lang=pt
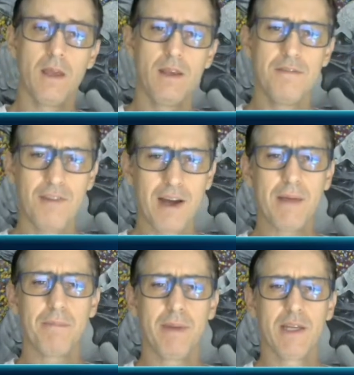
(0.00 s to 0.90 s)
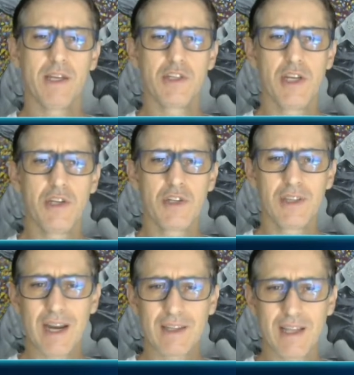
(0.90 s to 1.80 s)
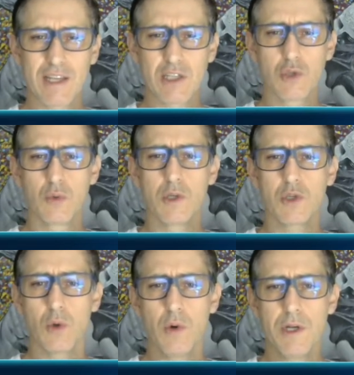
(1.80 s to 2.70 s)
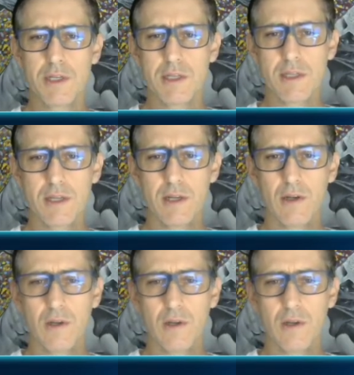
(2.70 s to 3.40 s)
que vale a pena a gente tratar essas duas coisas